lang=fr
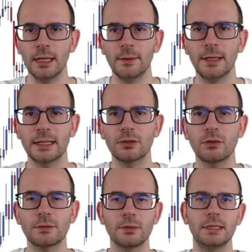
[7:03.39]
Mais la question
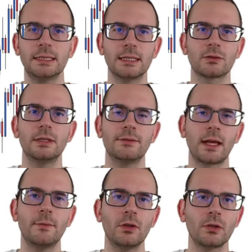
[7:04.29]
à se poser, c'est est-ce qu'on est
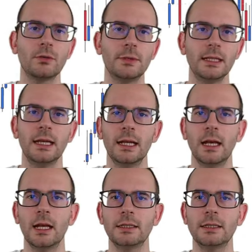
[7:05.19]
vraiment dans le billet euh,